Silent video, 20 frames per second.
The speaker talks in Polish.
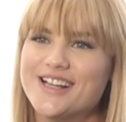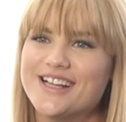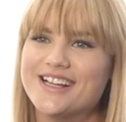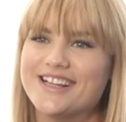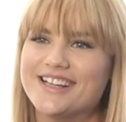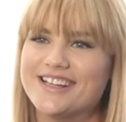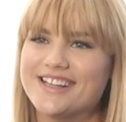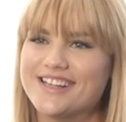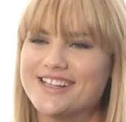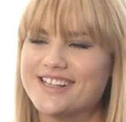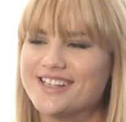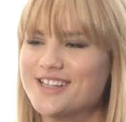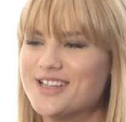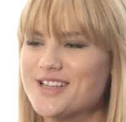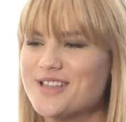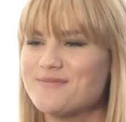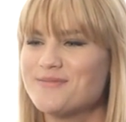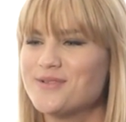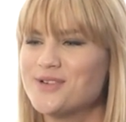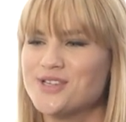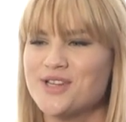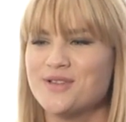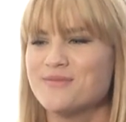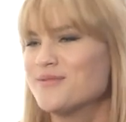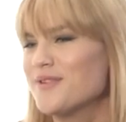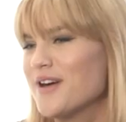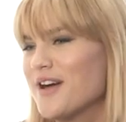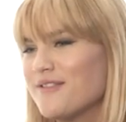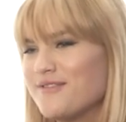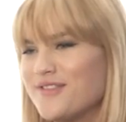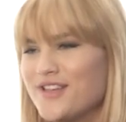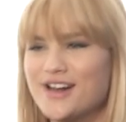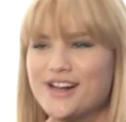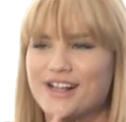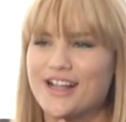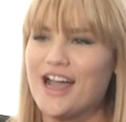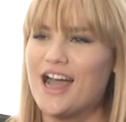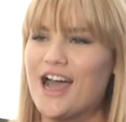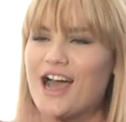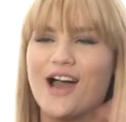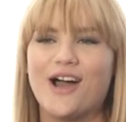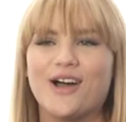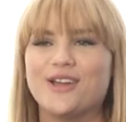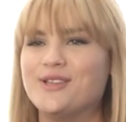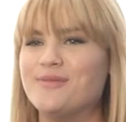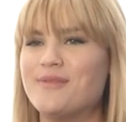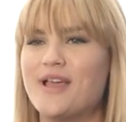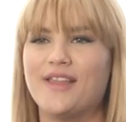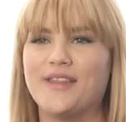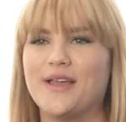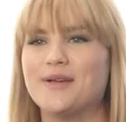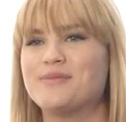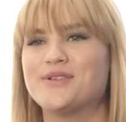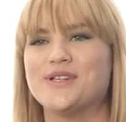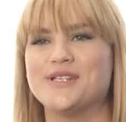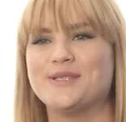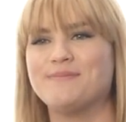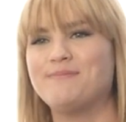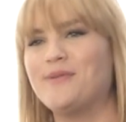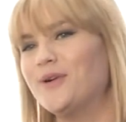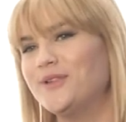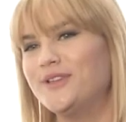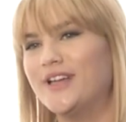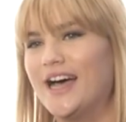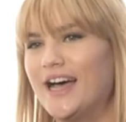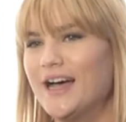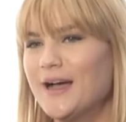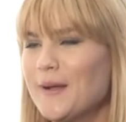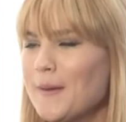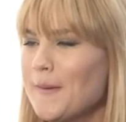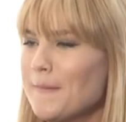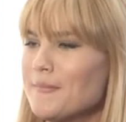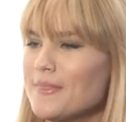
e, i później była wielka odmiana przez poda,